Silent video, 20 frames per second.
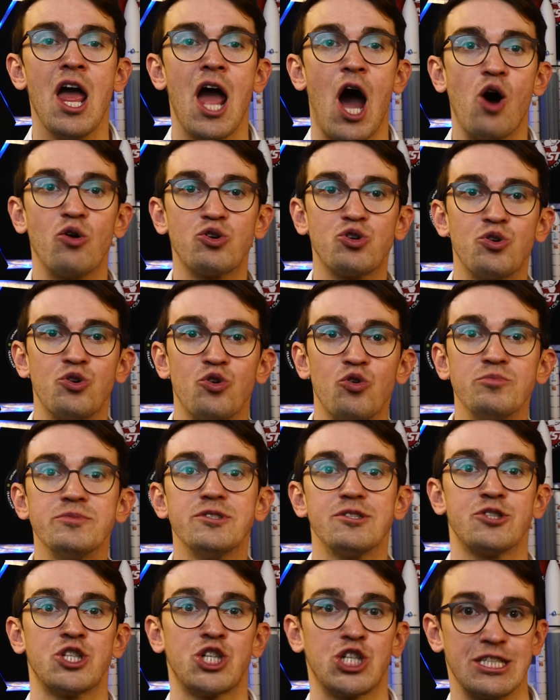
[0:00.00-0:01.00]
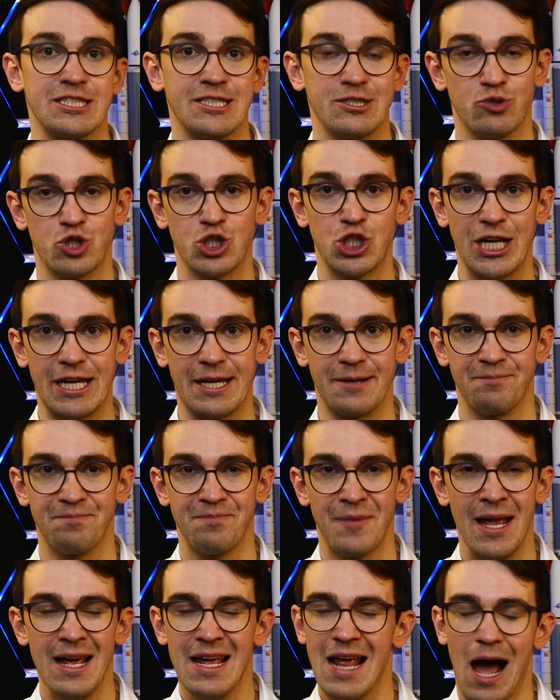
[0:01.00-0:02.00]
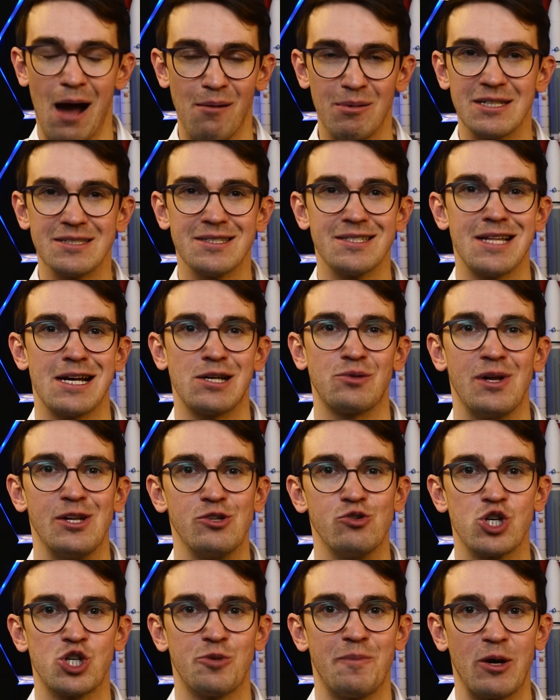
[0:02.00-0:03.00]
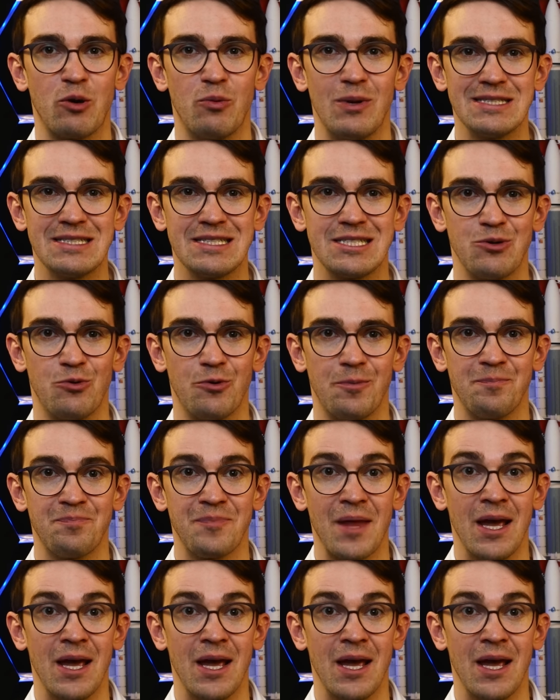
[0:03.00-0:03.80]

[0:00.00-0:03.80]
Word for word: autonom zur Station schicken. Aber das ist aktuell nur Spekulation.